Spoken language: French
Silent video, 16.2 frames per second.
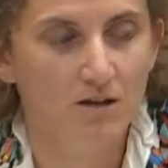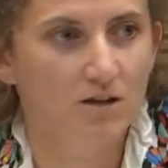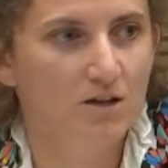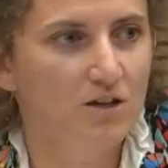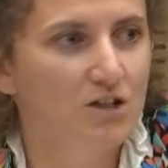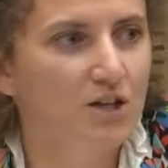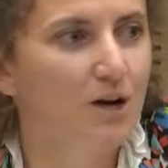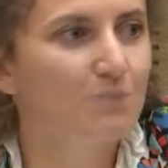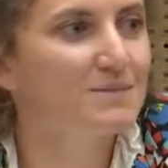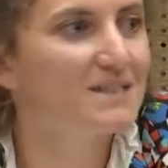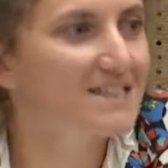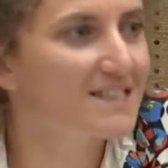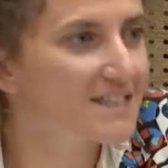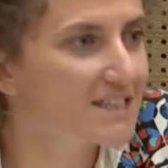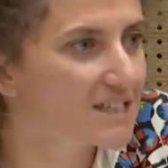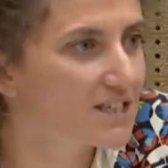euh, comme
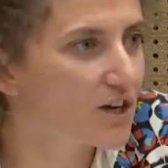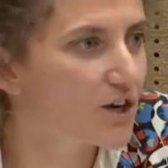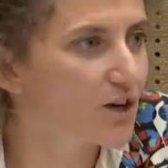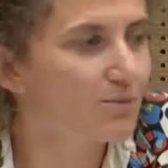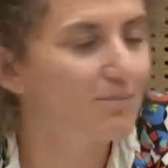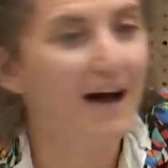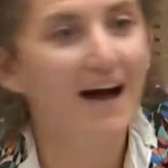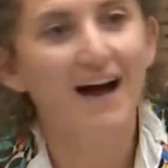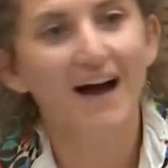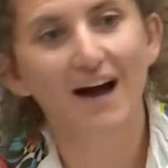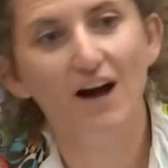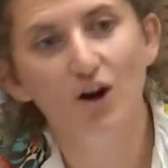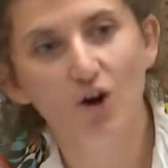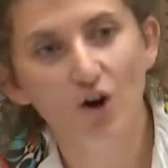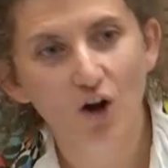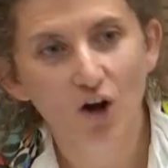si, euh,
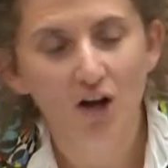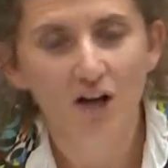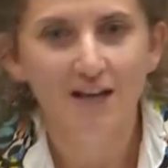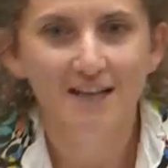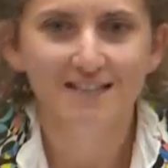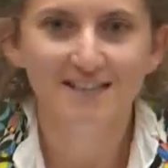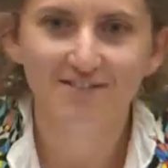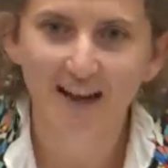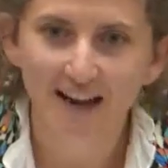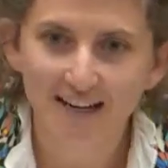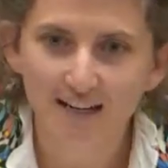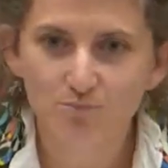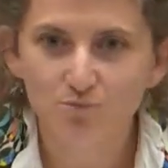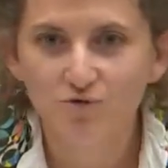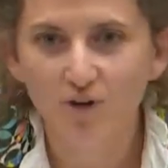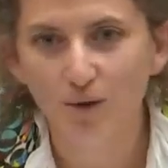bah, euh, c'est vrai que
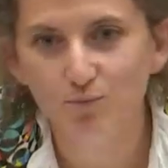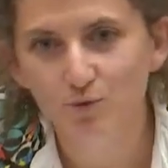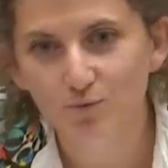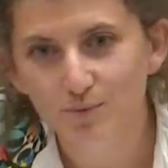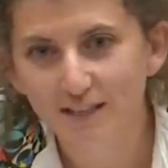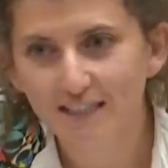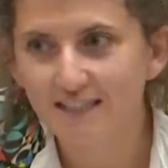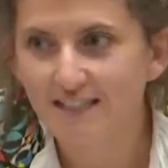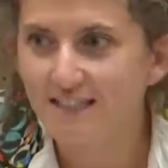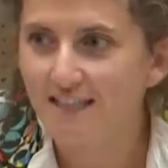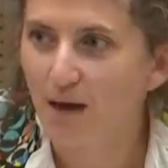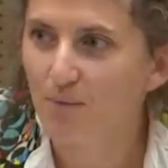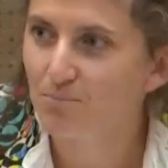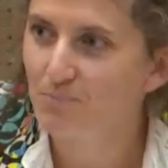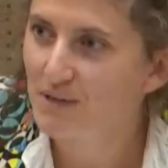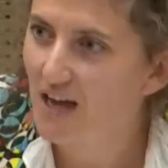les pouvoirs publics
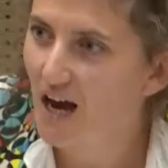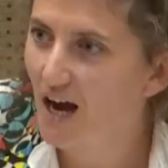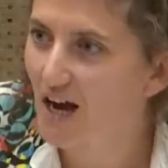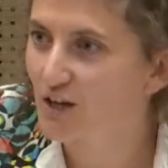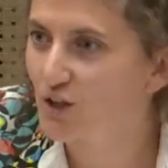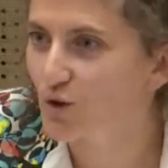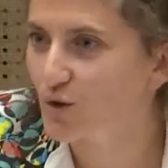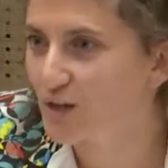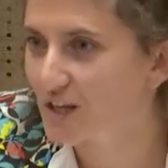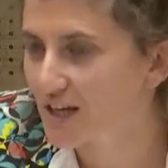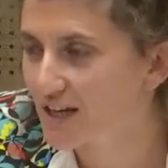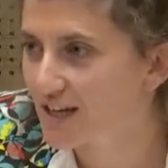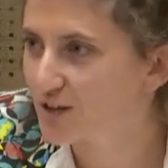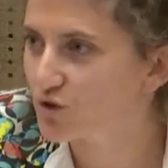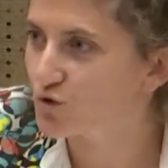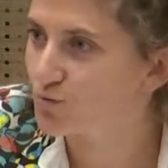aiment bien qu'il y
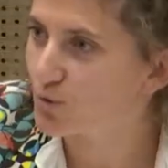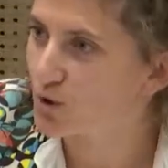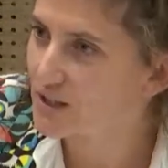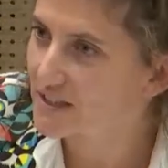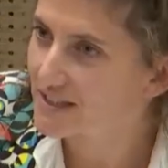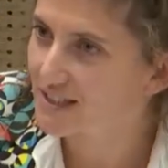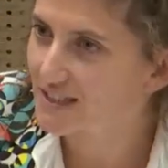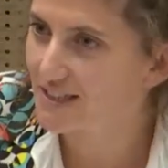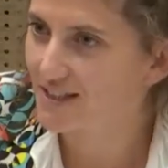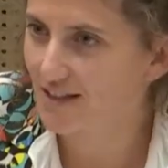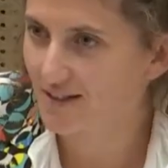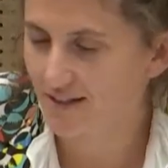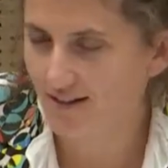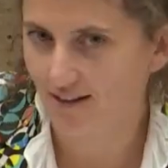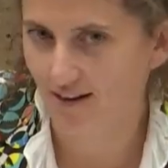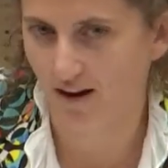ait du politique,
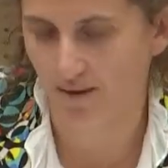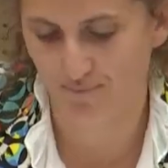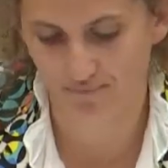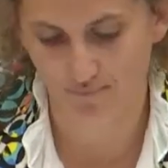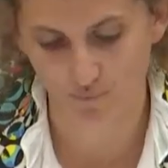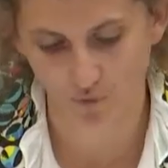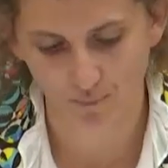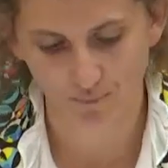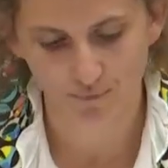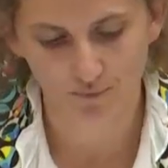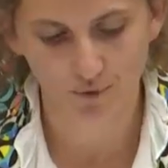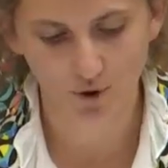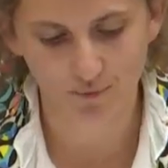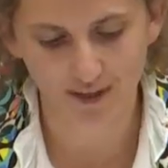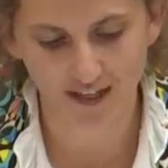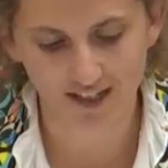etc. Bon,
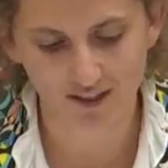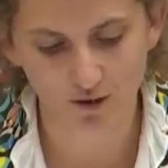premier